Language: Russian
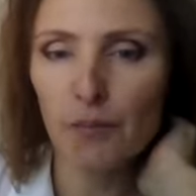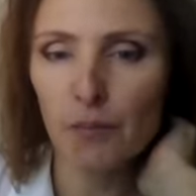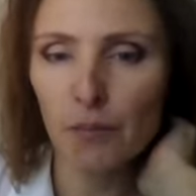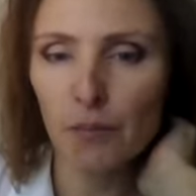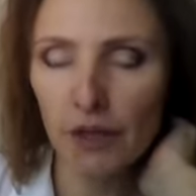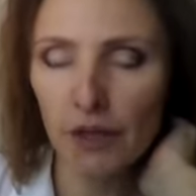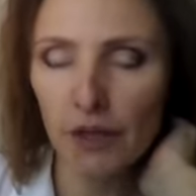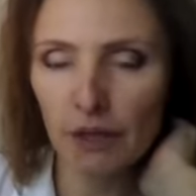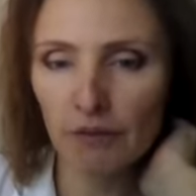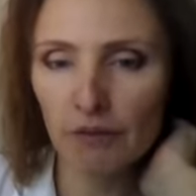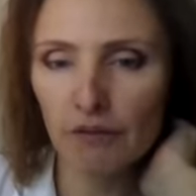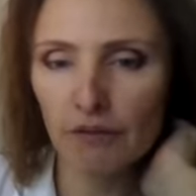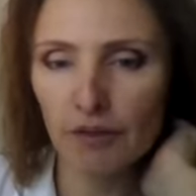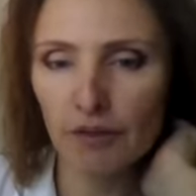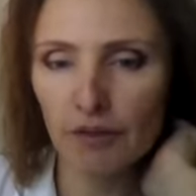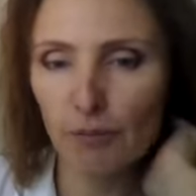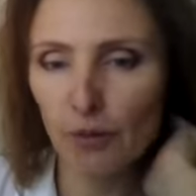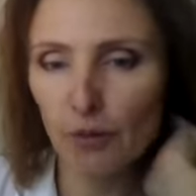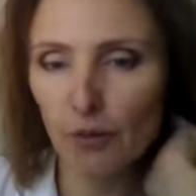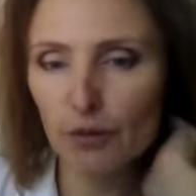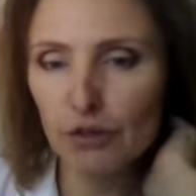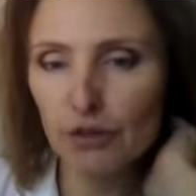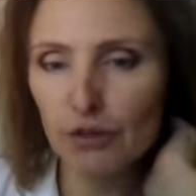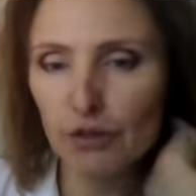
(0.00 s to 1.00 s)
Первый
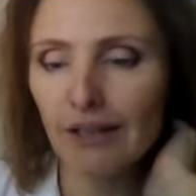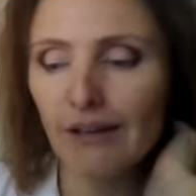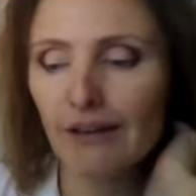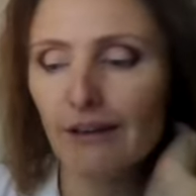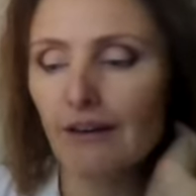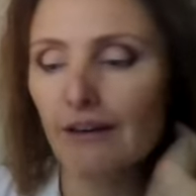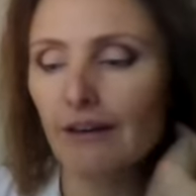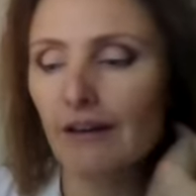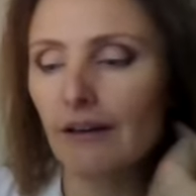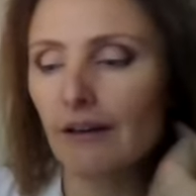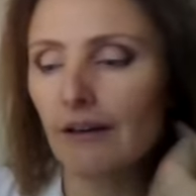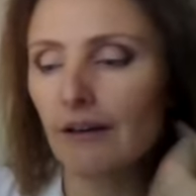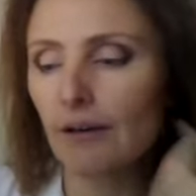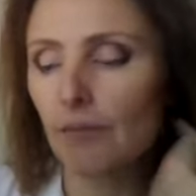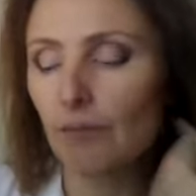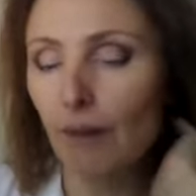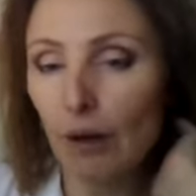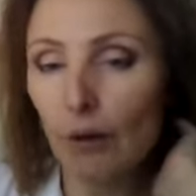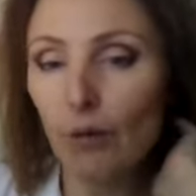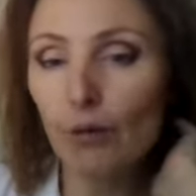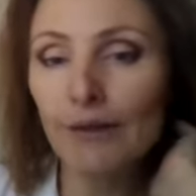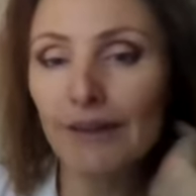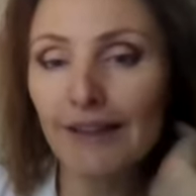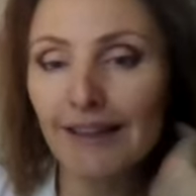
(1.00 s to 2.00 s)
вопрос – «А,
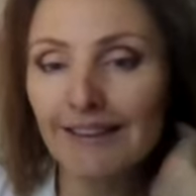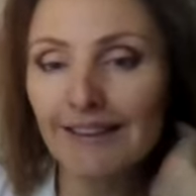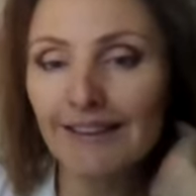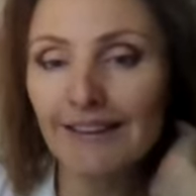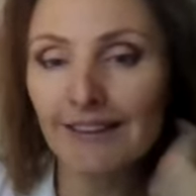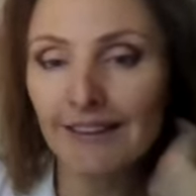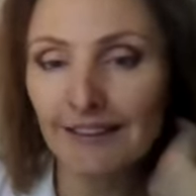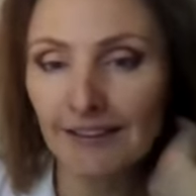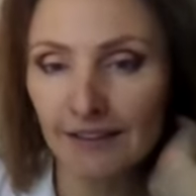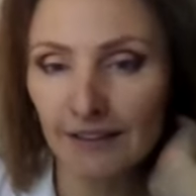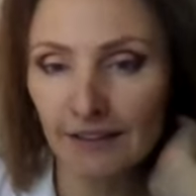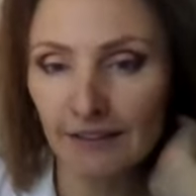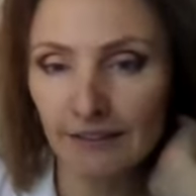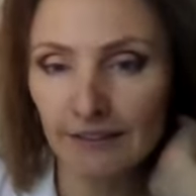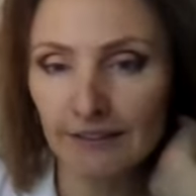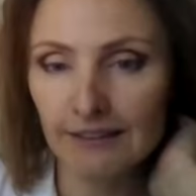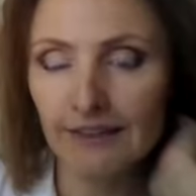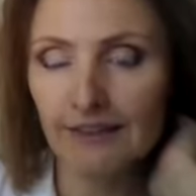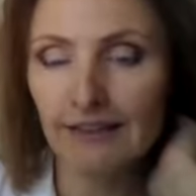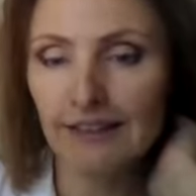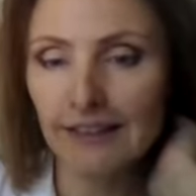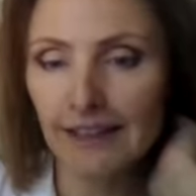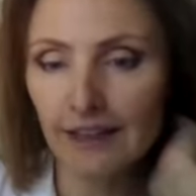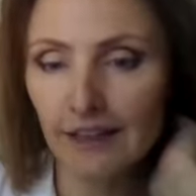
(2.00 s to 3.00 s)
могу я это не
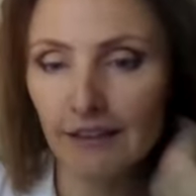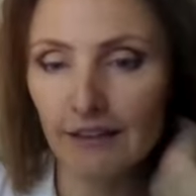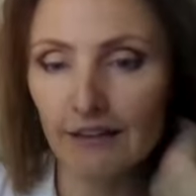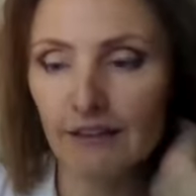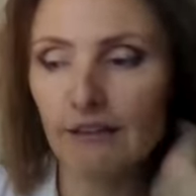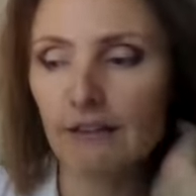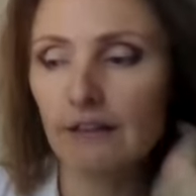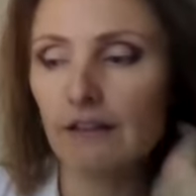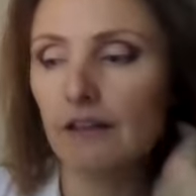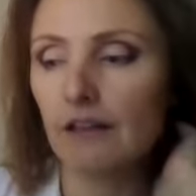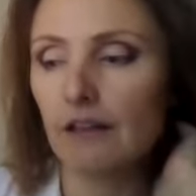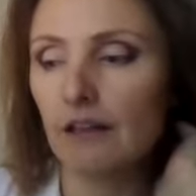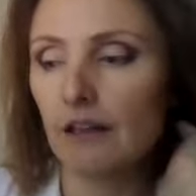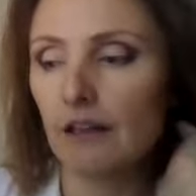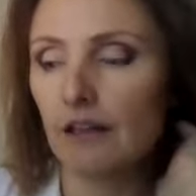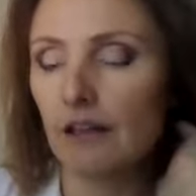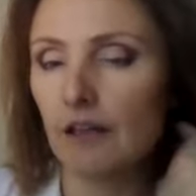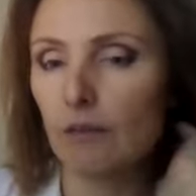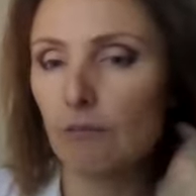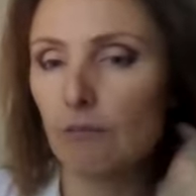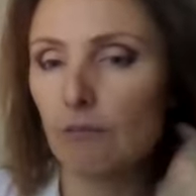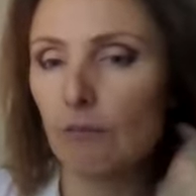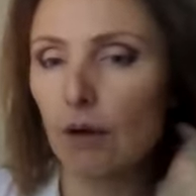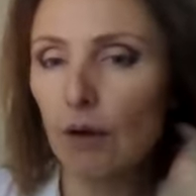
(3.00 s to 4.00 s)
делать? Или
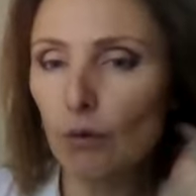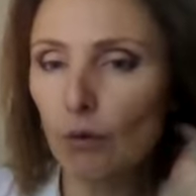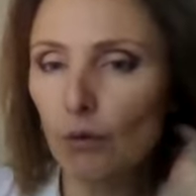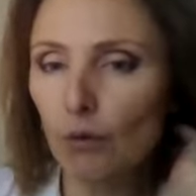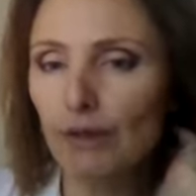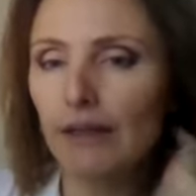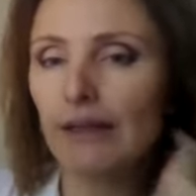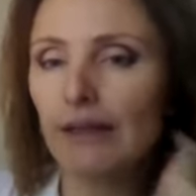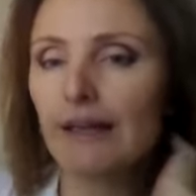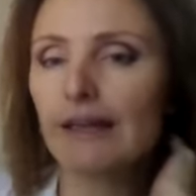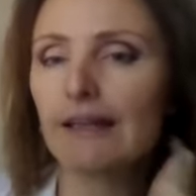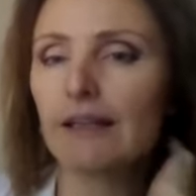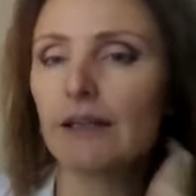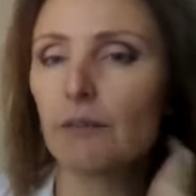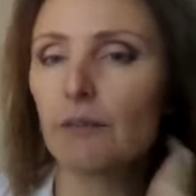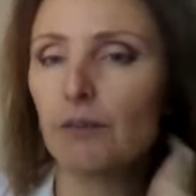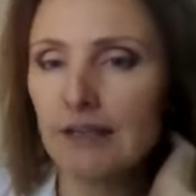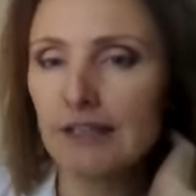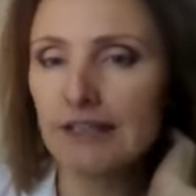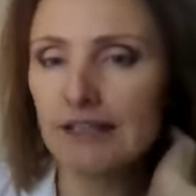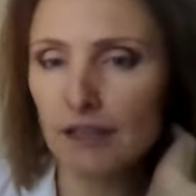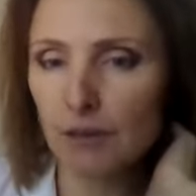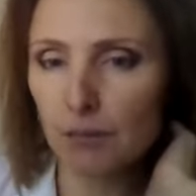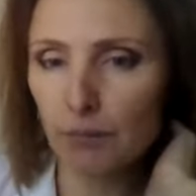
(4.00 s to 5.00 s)
«А, могу я это
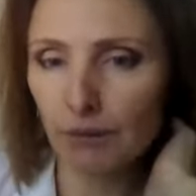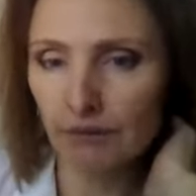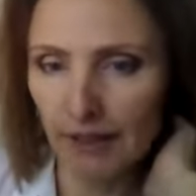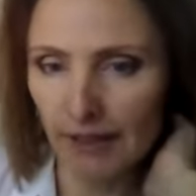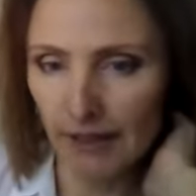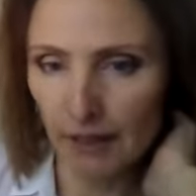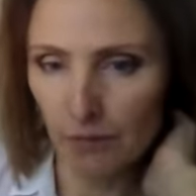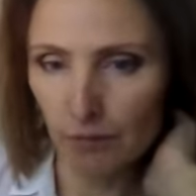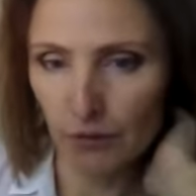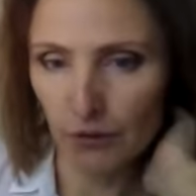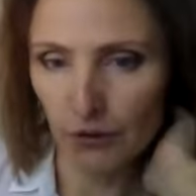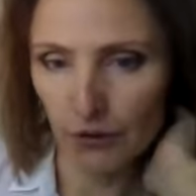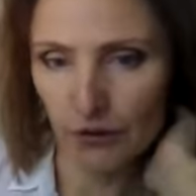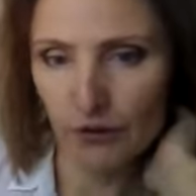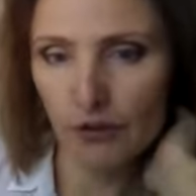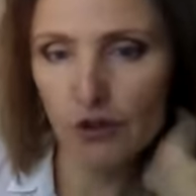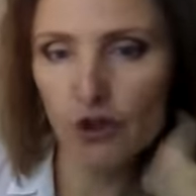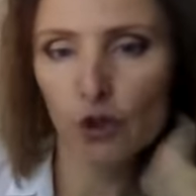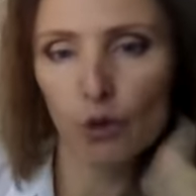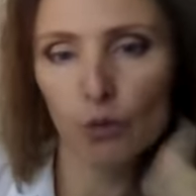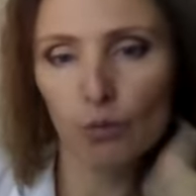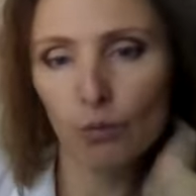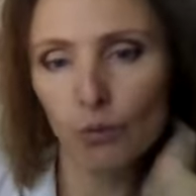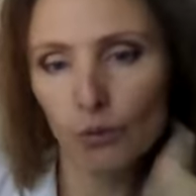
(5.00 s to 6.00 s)
перенести по времени,
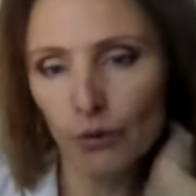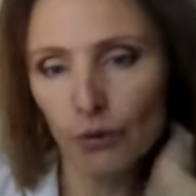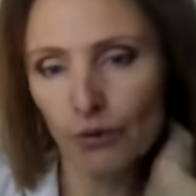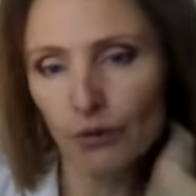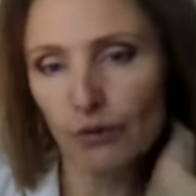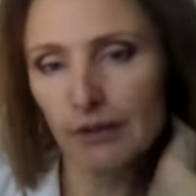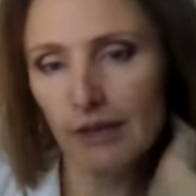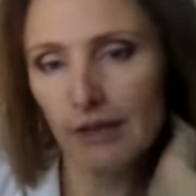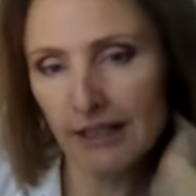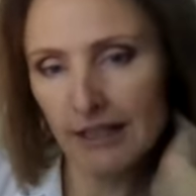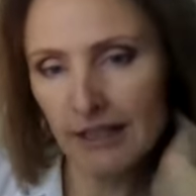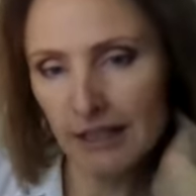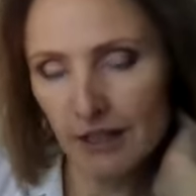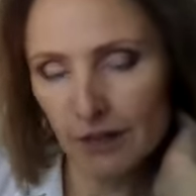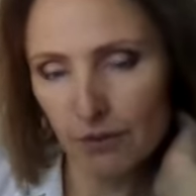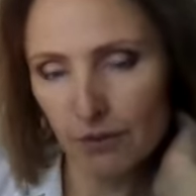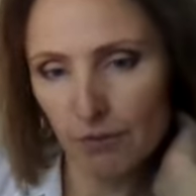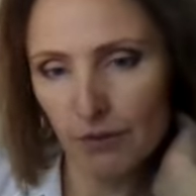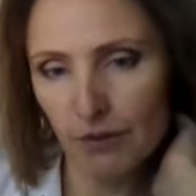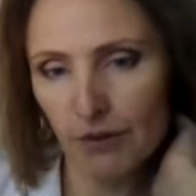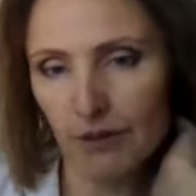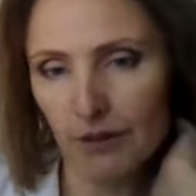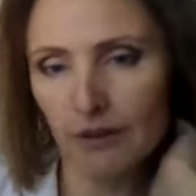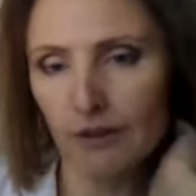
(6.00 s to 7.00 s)
чтобы дать
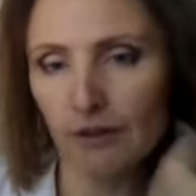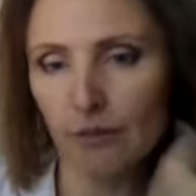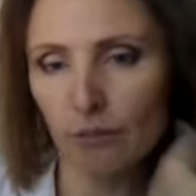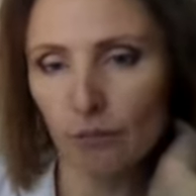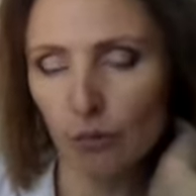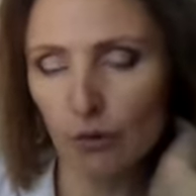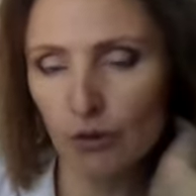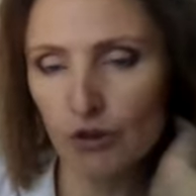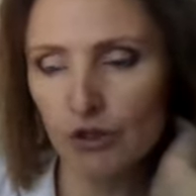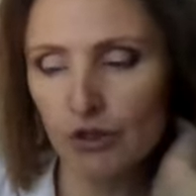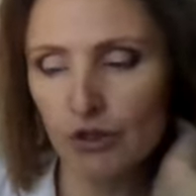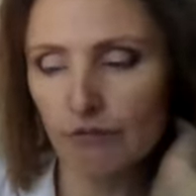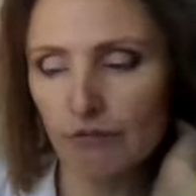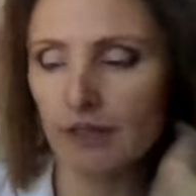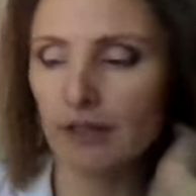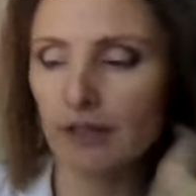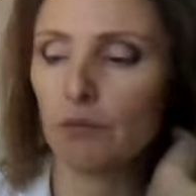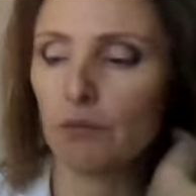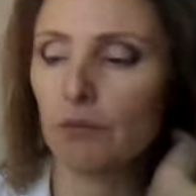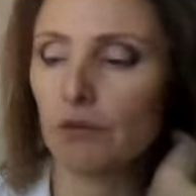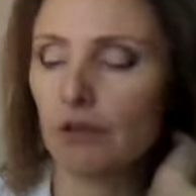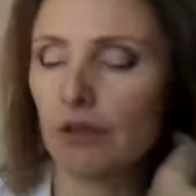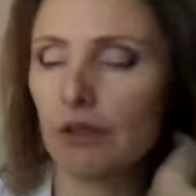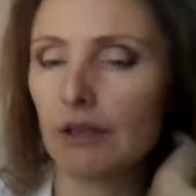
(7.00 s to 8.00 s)
себе больше
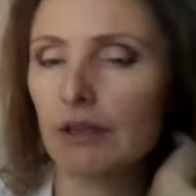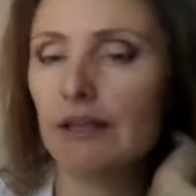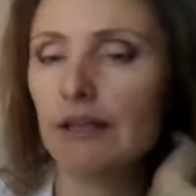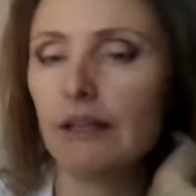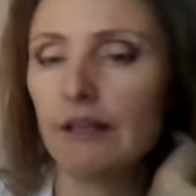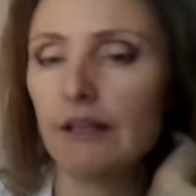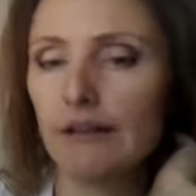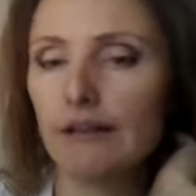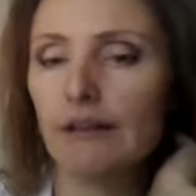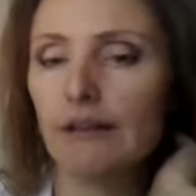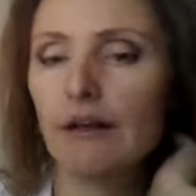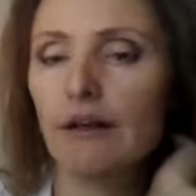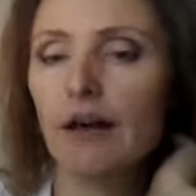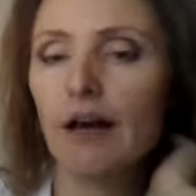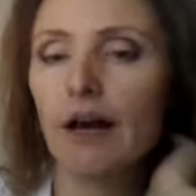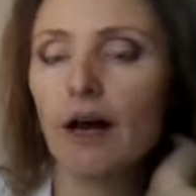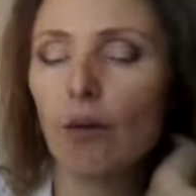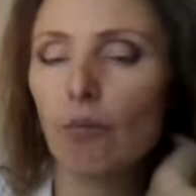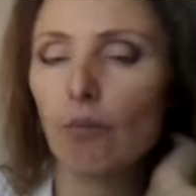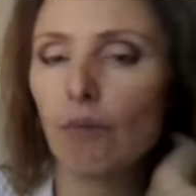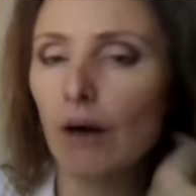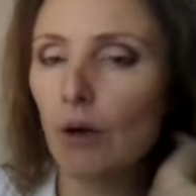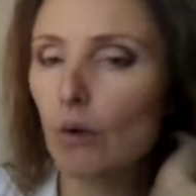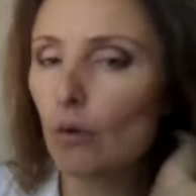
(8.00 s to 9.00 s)
времени? Или
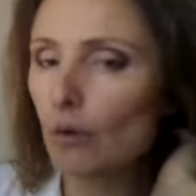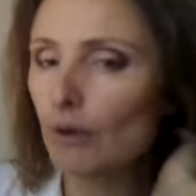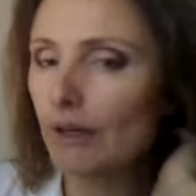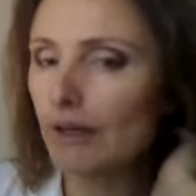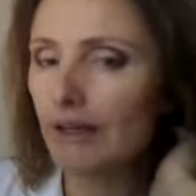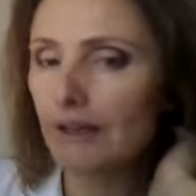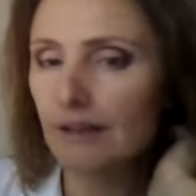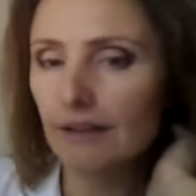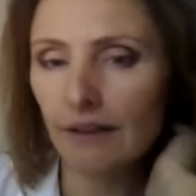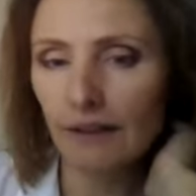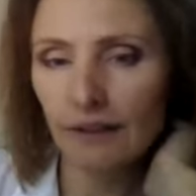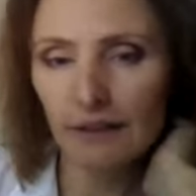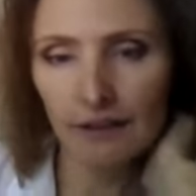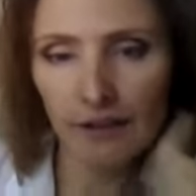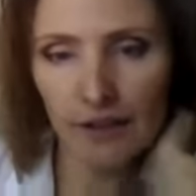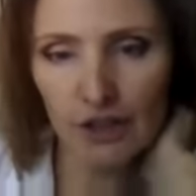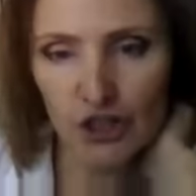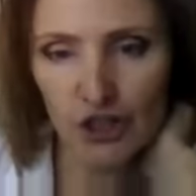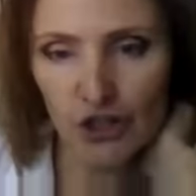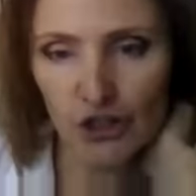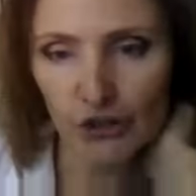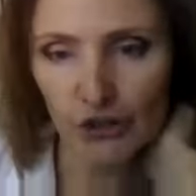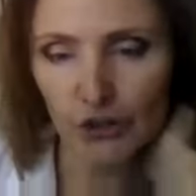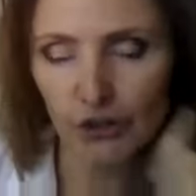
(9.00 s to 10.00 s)
могу я это
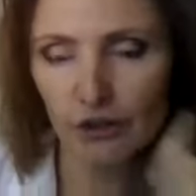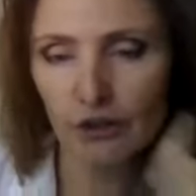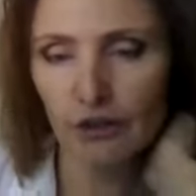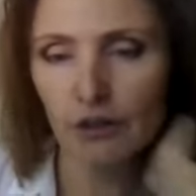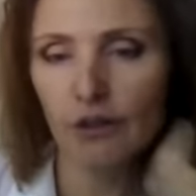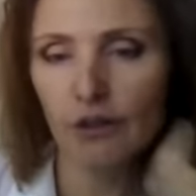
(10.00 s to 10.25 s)
отложить?